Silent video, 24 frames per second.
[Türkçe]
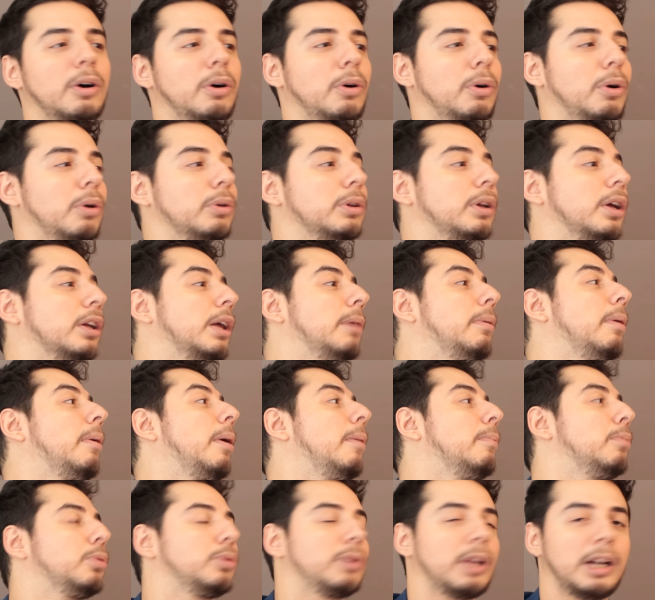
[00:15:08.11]
oradan da
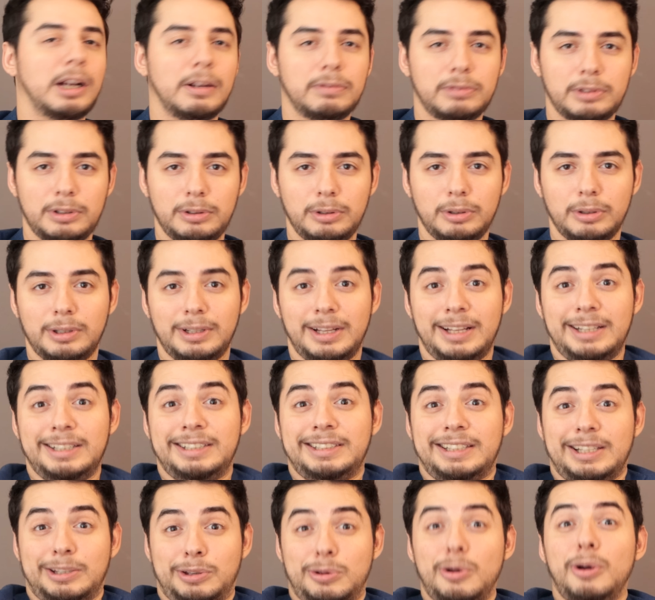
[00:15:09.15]
ama bu taraftan diyorum. Lan
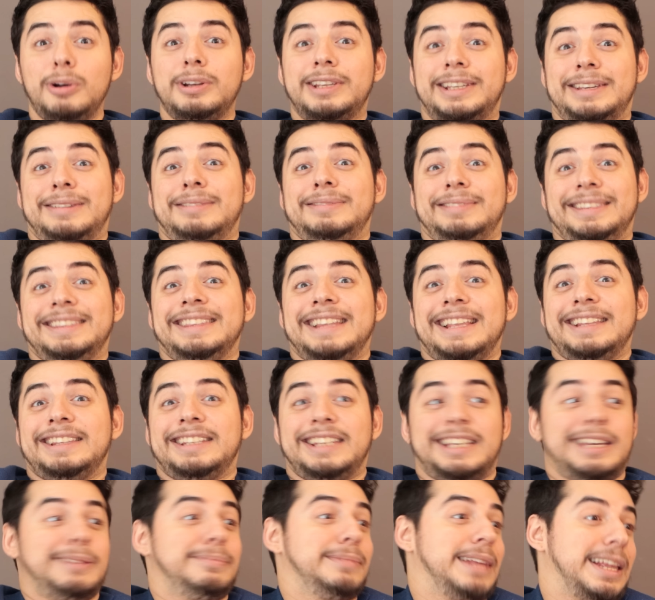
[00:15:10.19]
işte gör kim ne,
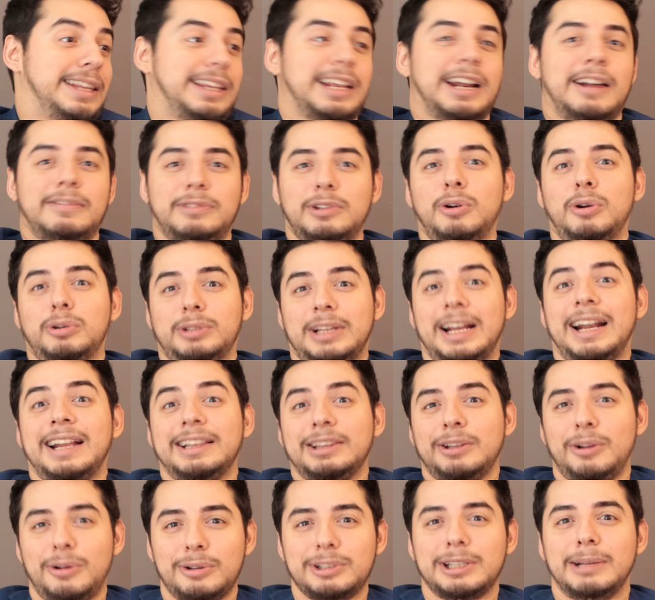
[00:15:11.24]
kim ne taraftan. oradan
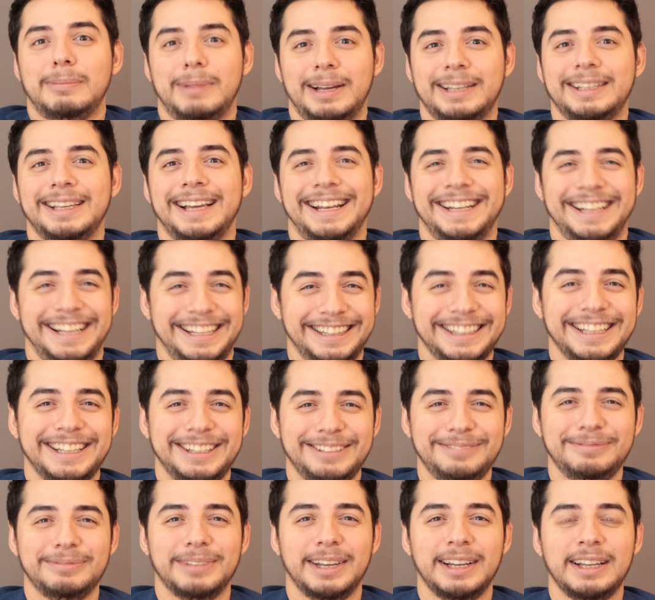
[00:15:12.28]
anla o zaman yani
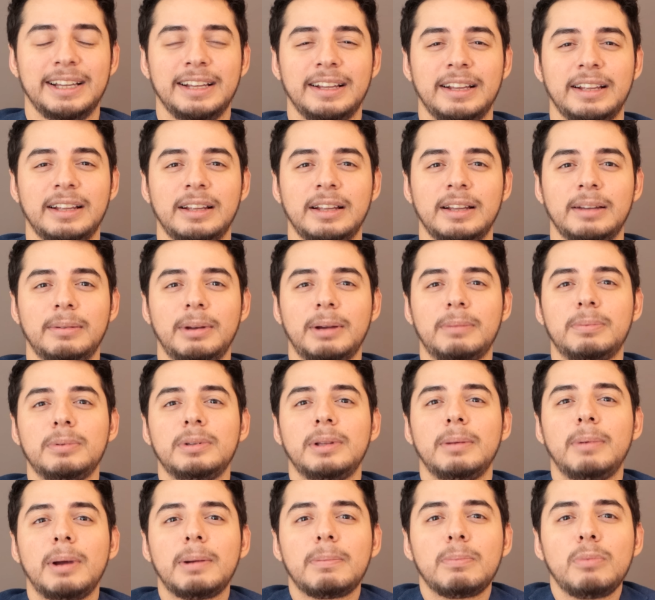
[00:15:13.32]
anladın mı? Bak
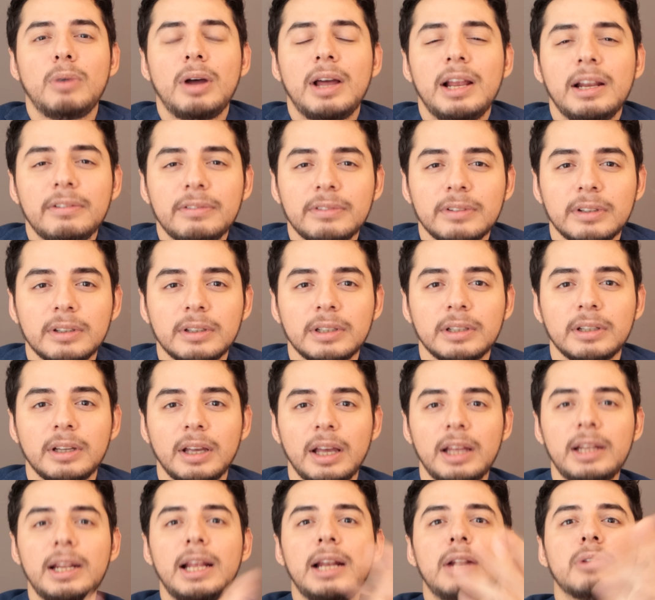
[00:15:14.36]
burada bak
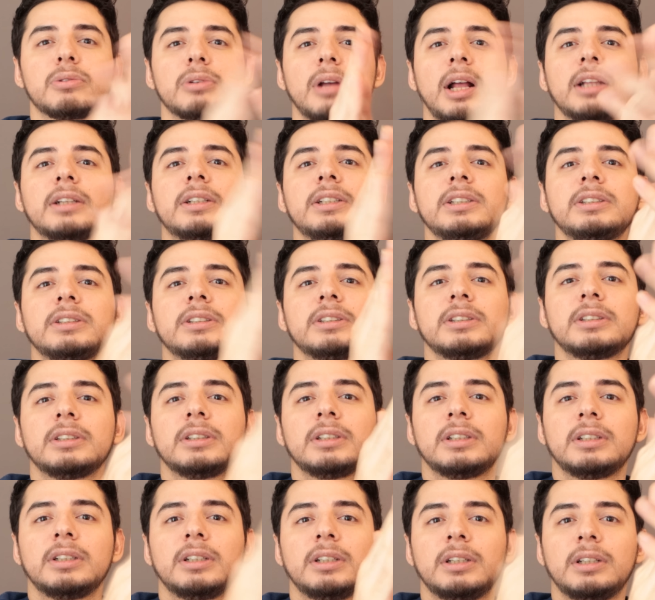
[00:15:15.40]
helal olsun alkış.
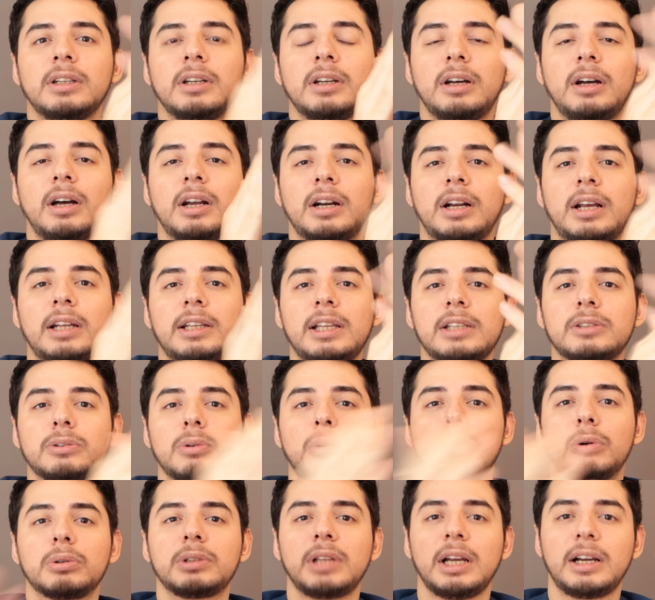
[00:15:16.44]
Arkadaş
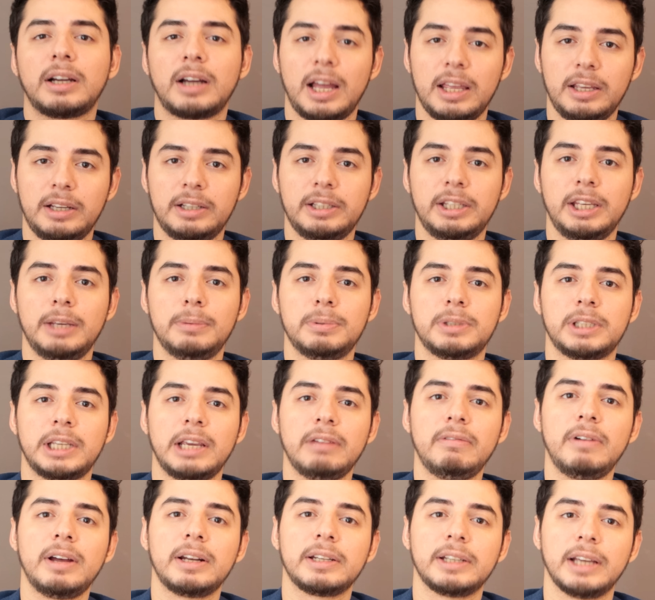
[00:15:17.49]
ortak kaygı diye bir
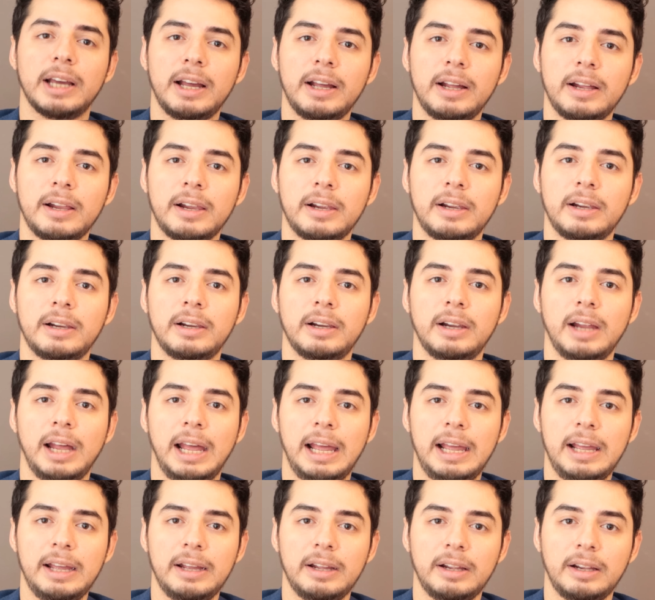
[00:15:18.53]
şey var ya.
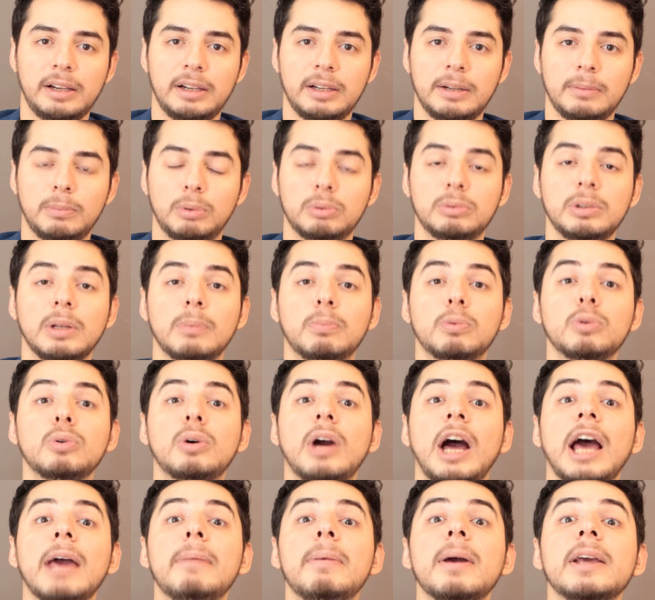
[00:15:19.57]
He? Bunu bunu
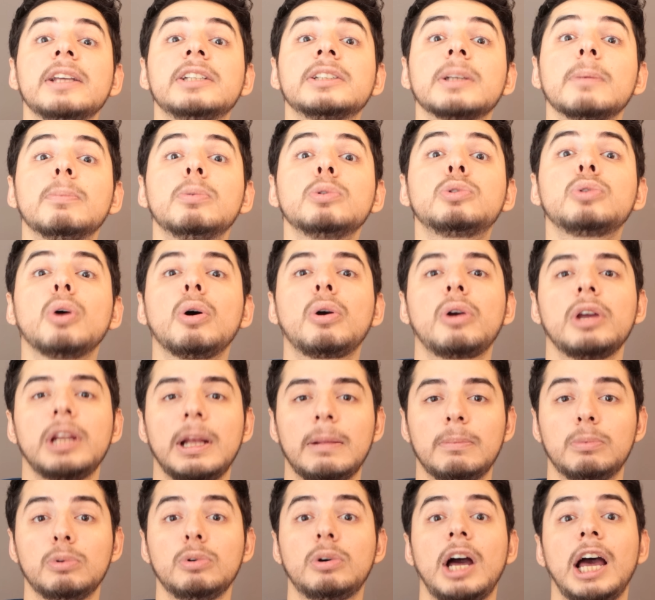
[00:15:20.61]
kaybet işte bu çok
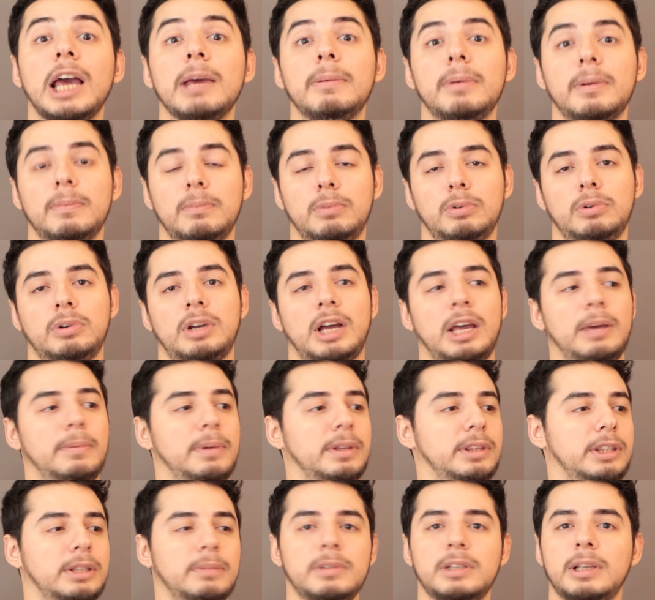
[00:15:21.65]
önemli. Bunu kaybet bunu
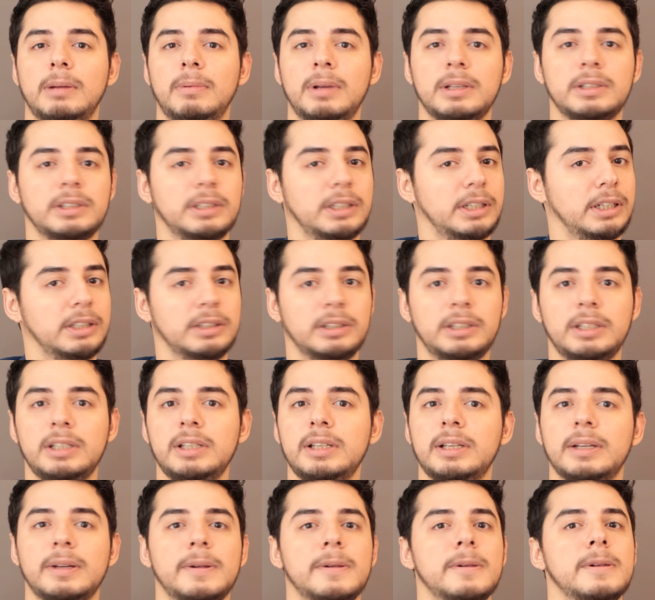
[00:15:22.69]
kaybettiğimiz zaman
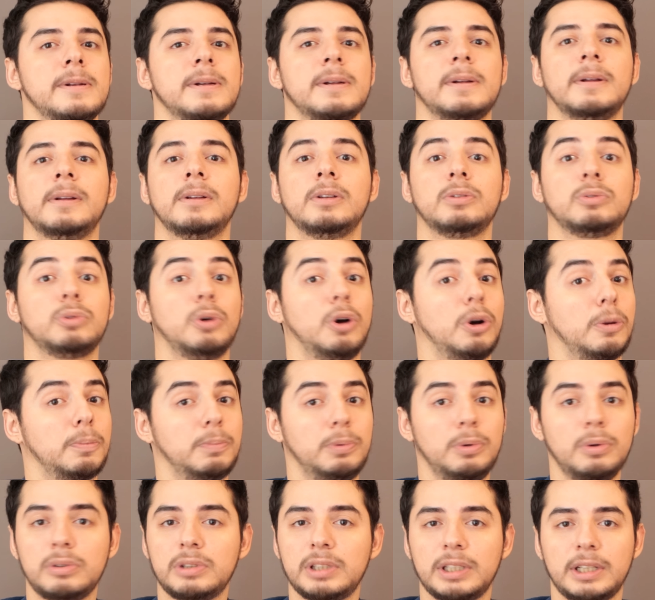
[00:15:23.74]
sıkıntı çok
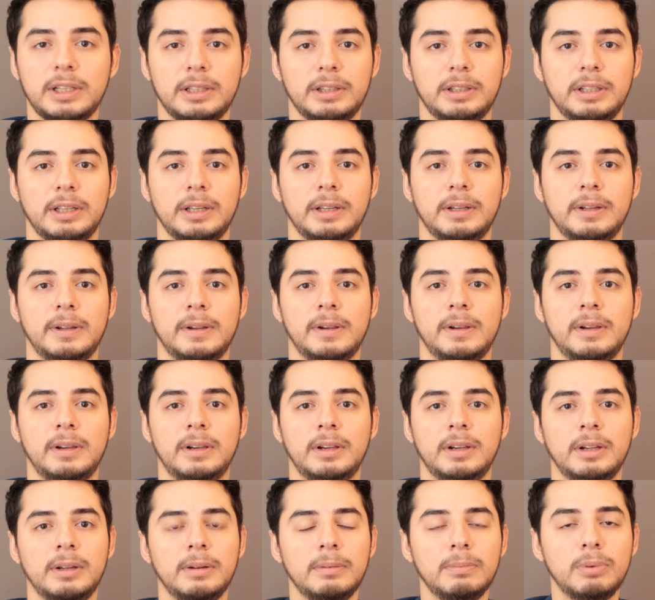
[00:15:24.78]
büyük sıkıntı.
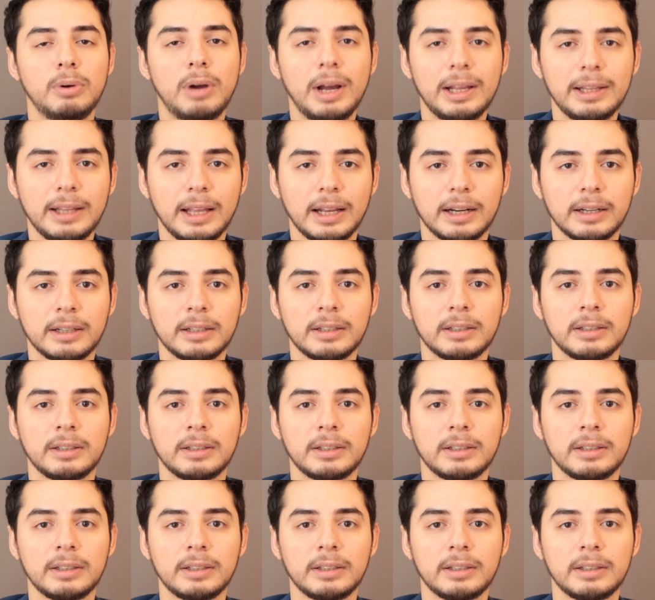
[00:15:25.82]
Bu kadar.